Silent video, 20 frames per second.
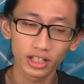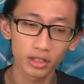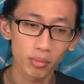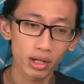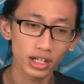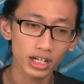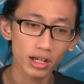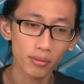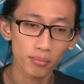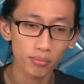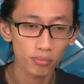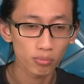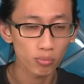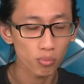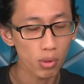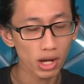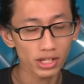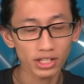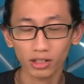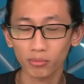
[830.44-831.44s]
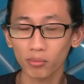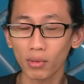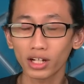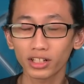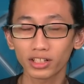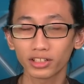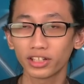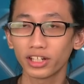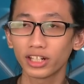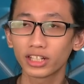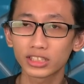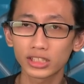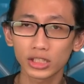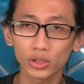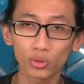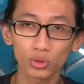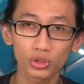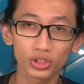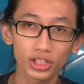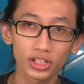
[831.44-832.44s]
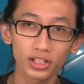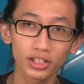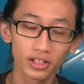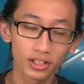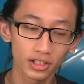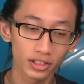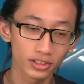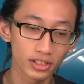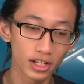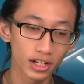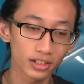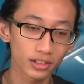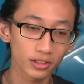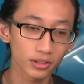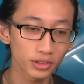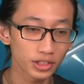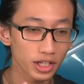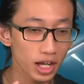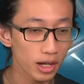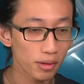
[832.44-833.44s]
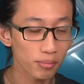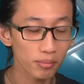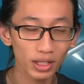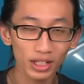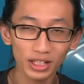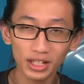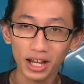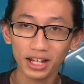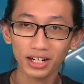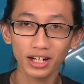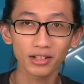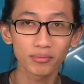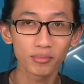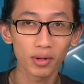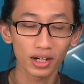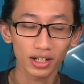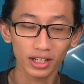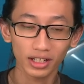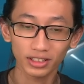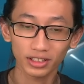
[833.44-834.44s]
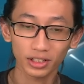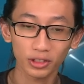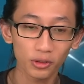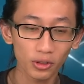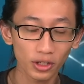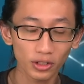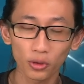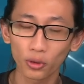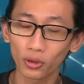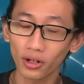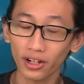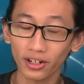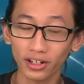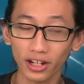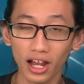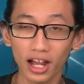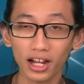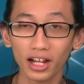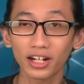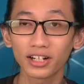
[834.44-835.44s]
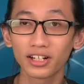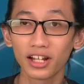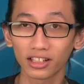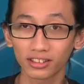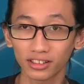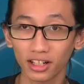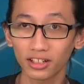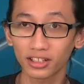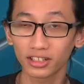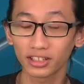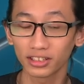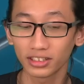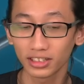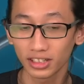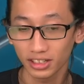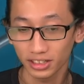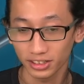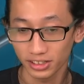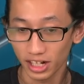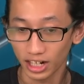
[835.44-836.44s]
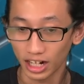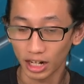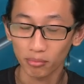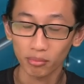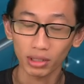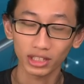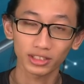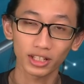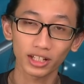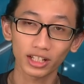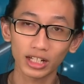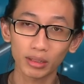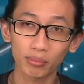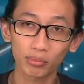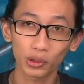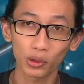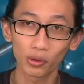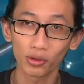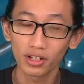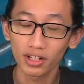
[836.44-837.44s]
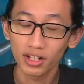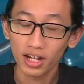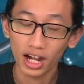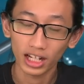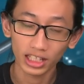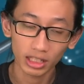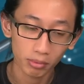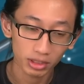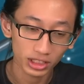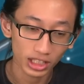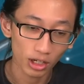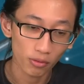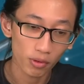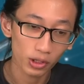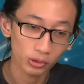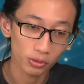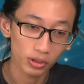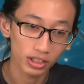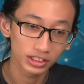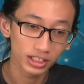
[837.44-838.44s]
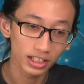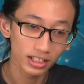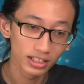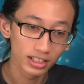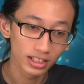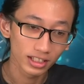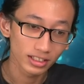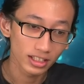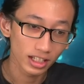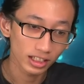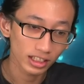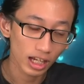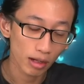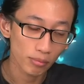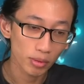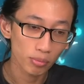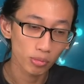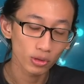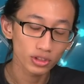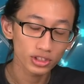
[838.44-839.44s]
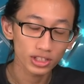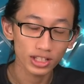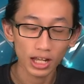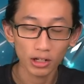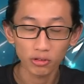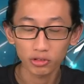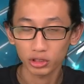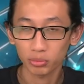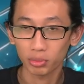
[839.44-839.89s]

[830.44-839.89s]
dimana banyak banget ini institusi dan ya miliaran bahkan triliunan dolar yang akan datang ke dalam pasar kripto. Hanya masalah waktu aja, dan kami pun selalu